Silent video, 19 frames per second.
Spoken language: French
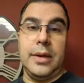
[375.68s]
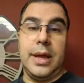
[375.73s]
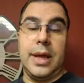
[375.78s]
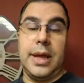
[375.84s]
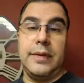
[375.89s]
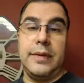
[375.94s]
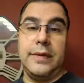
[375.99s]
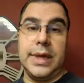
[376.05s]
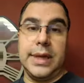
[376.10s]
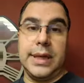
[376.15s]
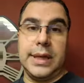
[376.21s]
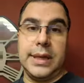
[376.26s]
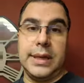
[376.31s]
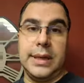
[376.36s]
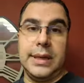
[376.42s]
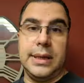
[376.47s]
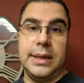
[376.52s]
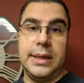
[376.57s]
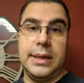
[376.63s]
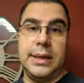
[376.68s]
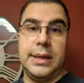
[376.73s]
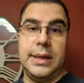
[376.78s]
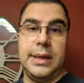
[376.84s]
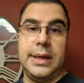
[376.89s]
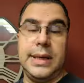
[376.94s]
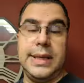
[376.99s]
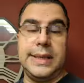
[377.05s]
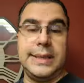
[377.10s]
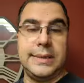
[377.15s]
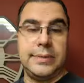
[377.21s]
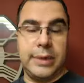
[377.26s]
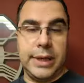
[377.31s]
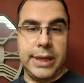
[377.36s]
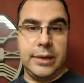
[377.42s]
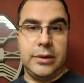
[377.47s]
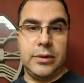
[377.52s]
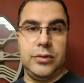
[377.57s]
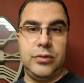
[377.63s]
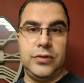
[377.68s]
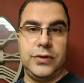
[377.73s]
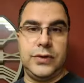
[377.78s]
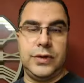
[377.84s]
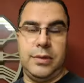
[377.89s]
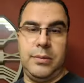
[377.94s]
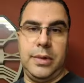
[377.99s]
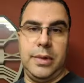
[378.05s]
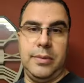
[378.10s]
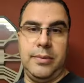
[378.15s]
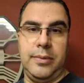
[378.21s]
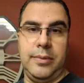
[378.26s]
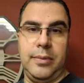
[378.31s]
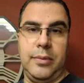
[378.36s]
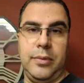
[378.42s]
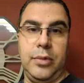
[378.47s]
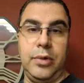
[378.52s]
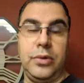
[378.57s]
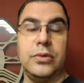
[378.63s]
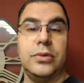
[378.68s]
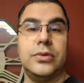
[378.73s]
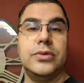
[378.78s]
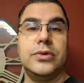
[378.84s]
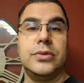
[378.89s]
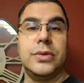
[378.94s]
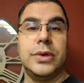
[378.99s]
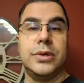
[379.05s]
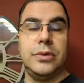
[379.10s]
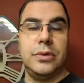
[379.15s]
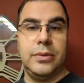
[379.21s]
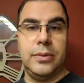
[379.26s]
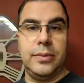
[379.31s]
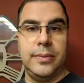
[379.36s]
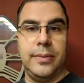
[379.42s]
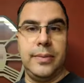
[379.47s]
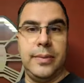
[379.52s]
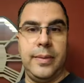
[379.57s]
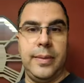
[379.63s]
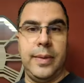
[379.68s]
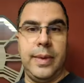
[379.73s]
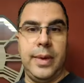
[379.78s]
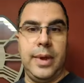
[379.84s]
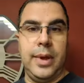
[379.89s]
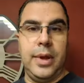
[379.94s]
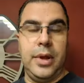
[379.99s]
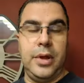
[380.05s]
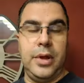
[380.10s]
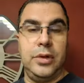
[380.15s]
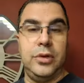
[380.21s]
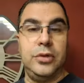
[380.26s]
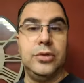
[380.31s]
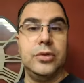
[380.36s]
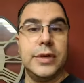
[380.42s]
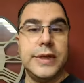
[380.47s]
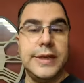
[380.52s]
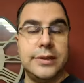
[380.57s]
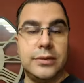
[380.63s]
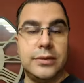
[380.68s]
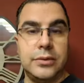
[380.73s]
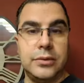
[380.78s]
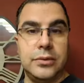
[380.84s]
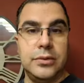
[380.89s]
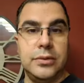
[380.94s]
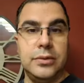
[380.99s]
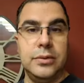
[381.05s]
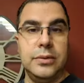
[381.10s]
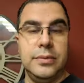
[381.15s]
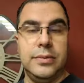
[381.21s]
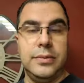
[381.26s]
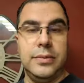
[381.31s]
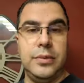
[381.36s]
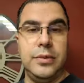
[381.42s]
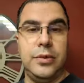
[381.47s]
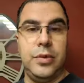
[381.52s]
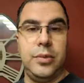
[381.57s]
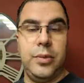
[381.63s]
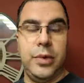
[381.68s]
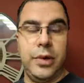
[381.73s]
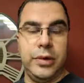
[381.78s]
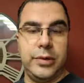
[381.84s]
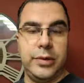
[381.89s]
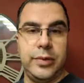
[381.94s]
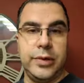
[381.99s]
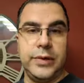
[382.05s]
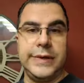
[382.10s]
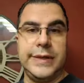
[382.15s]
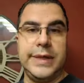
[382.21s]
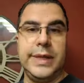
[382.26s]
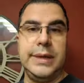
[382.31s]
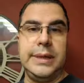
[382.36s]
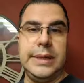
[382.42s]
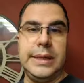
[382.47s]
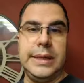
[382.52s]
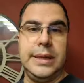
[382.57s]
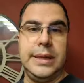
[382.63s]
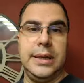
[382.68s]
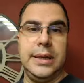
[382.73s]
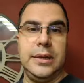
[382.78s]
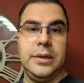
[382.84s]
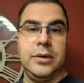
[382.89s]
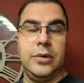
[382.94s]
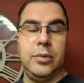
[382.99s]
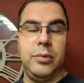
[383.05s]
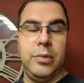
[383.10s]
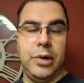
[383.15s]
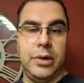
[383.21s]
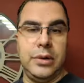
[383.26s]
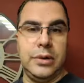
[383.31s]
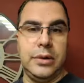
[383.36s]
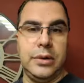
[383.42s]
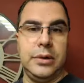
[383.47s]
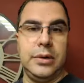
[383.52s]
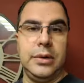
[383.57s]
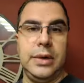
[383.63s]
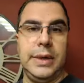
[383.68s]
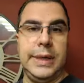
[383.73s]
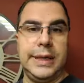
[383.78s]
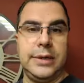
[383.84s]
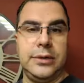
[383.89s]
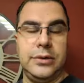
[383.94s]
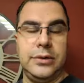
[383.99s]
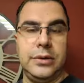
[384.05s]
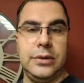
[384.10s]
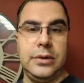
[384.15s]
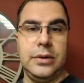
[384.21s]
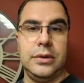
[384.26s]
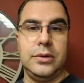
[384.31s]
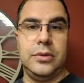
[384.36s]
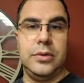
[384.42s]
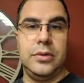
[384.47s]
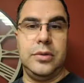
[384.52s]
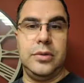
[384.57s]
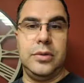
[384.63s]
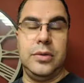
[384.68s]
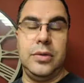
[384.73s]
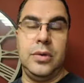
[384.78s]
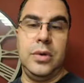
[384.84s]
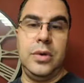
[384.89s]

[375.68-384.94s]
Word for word: avec l'esprit que nous sommes. Prenons soin de nous. Nourrissons-nous de bonnes pensées, de bonnes lectures, de,